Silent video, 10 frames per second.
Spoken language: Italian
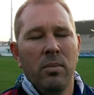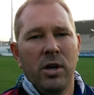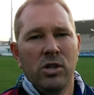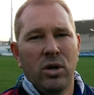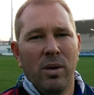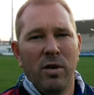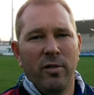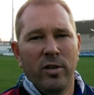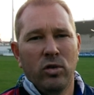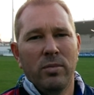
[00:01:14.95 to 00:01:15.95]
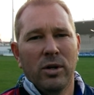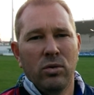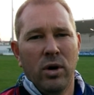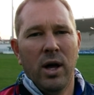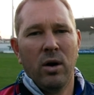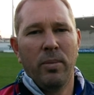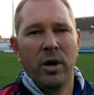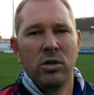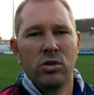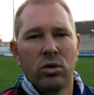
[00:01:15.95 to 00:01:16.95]
Penso che abbiamo fatto maturare un
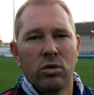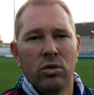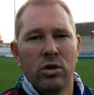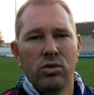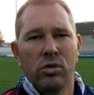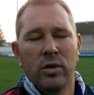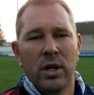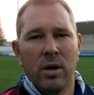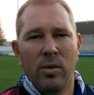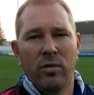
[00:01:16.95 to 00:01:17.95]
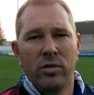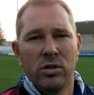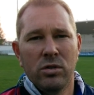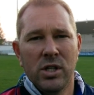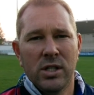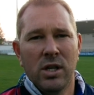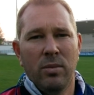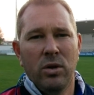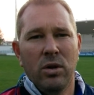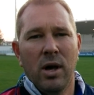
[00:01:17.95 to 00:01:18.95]
paio di giocatori giovani che abbiamo visto già
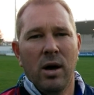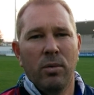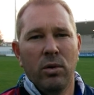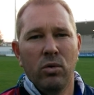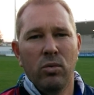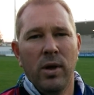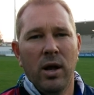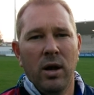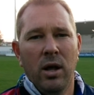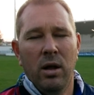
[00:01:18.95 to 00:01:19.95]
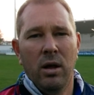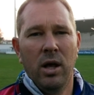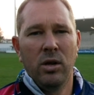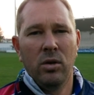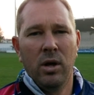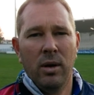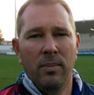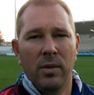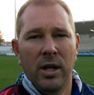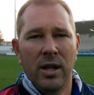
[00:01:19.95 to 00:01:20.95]
sabato in campo, Lubian, eh, eh,
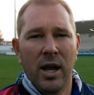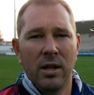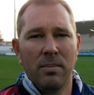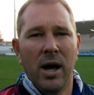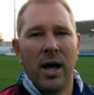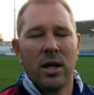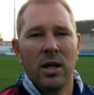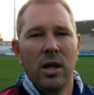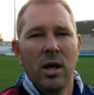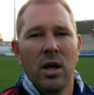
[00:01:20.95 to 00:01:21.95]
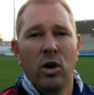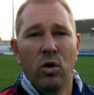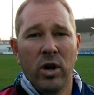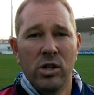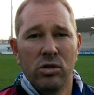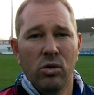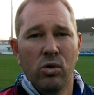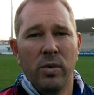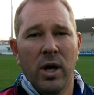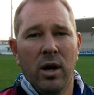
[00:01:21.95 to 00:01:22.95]
Andrea De Marchi, Lorenzo
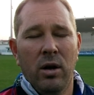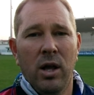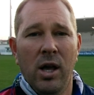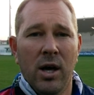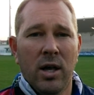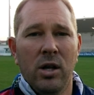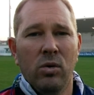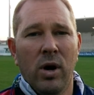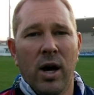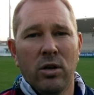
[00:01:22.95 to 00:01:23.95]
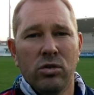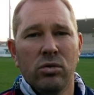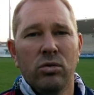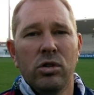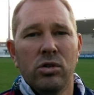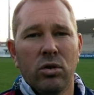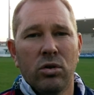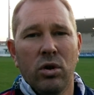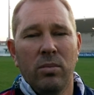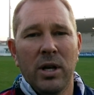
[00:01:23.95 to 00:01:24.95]
Lubian e anche Edoardo, sono tutti
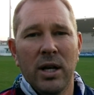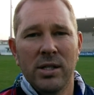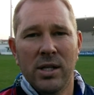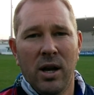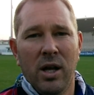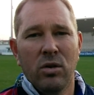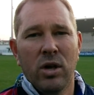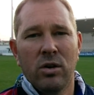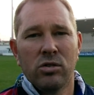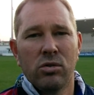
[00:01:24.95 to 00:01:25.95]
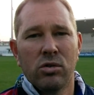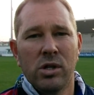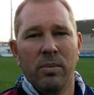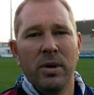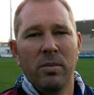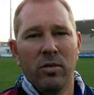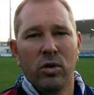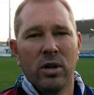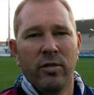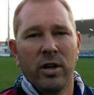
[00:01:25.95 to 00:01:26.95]
giocatori, Michele Zanerato, che hanno scorso la prima
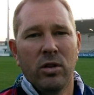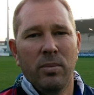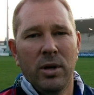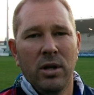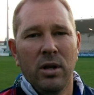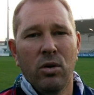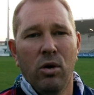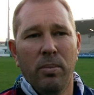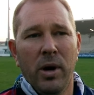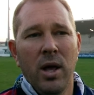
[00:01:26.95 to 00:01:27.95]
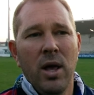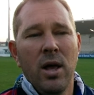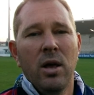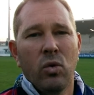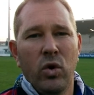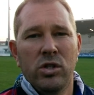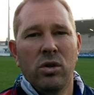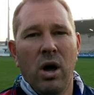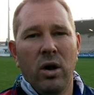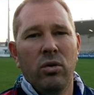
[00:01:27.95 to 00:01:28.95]
volta fatto una partita di Coppa
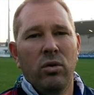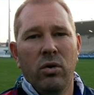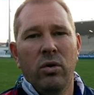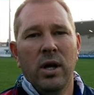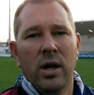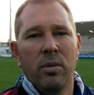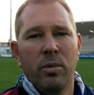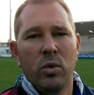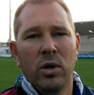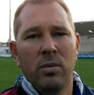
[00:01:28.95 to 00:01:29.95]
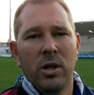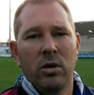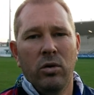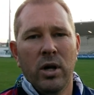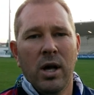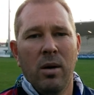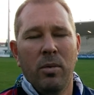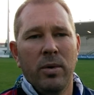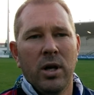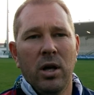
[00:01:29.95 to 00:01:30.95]
questo anno non ho neanche paura di metterlo in
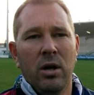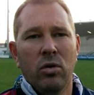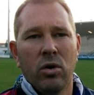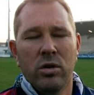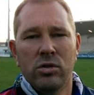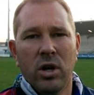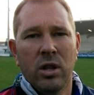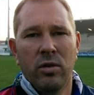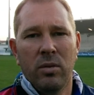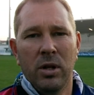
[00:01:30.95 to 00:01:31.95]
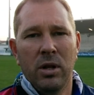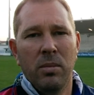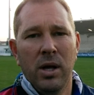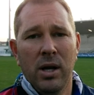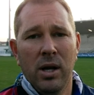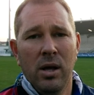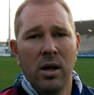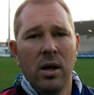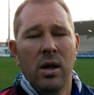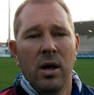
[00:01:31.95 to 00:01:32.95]
campo perché loro hanno giocato veramente bene
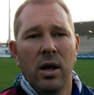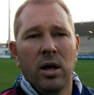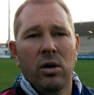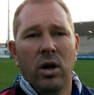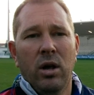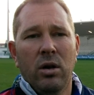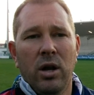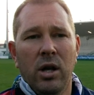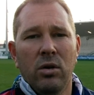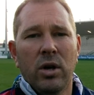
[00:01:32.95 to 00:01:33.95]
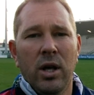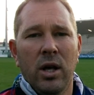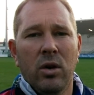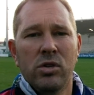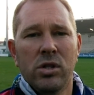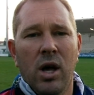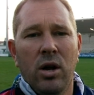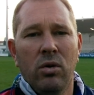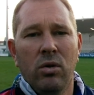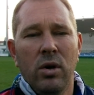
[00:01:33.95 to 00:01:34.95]
e, e credo che
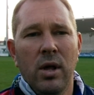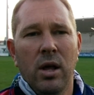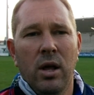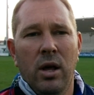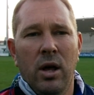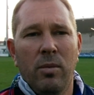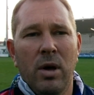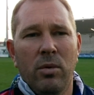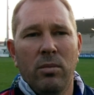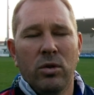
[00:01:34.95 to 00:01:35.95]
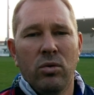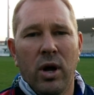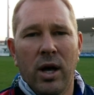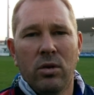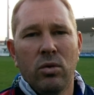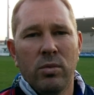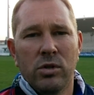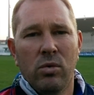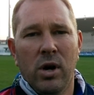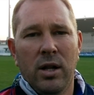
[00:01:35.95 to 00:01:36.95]
quest'anno eh, abbiamo maturato come
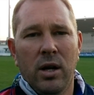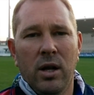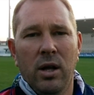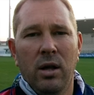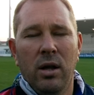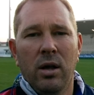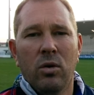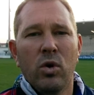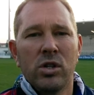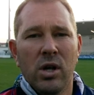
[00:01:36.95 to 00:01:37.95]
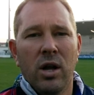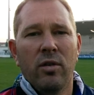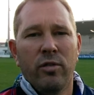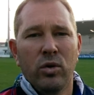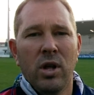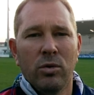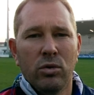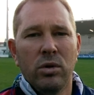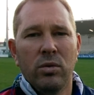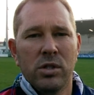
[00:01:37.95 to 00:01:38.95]
squadra e, e quest'anno affrontiamo
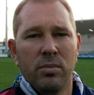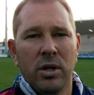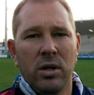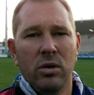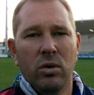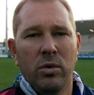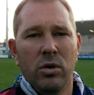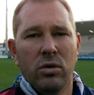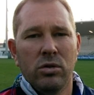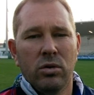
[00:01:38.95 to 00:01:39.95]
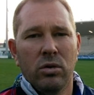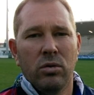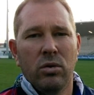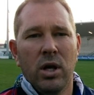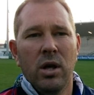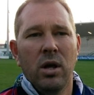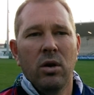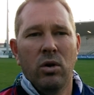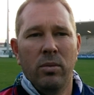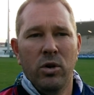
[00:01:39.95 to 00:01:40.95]
tutte queste partite con i migliori giocatori,
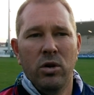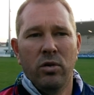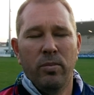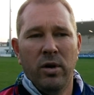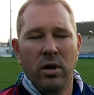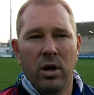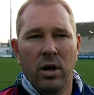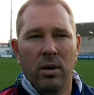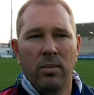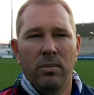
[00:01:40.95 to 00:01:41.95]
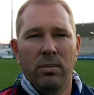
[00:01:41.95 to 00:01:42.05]
con la miglior eh, eh,